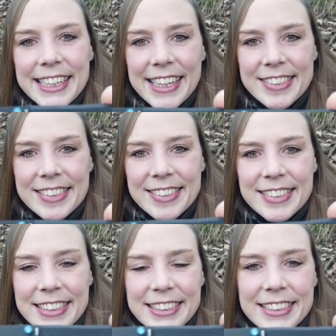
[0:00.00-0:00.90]
Das
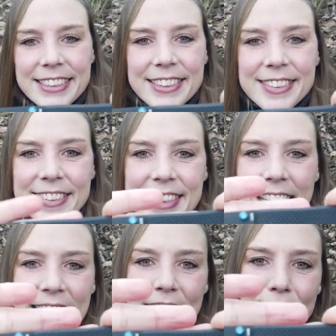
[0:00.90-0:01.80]
ist es
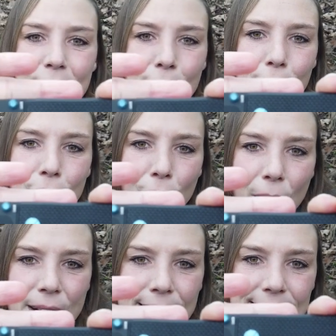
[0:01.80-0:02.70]
in
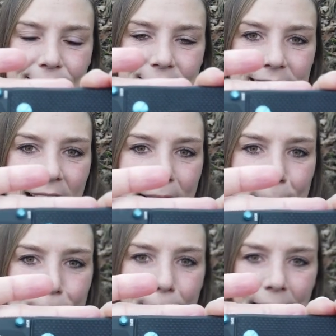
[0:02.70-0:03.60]

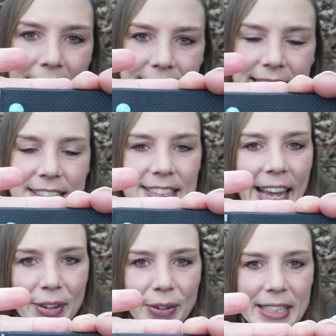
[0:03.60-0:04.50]
vollster Pracht. Ich
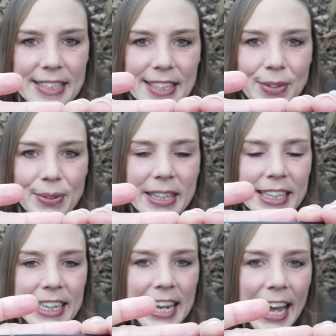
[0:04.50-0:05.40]
zeige euch das
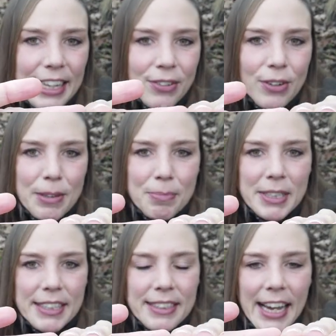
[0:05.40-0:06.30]
natürlich gleich noch
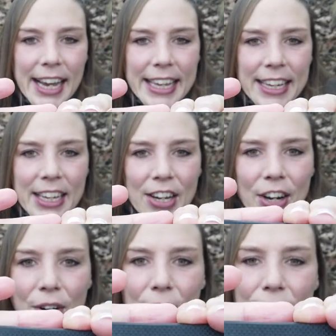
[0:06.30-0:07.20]
im Detail
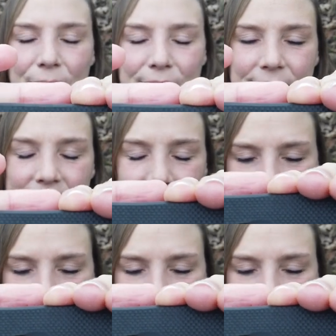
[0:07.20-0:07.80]
und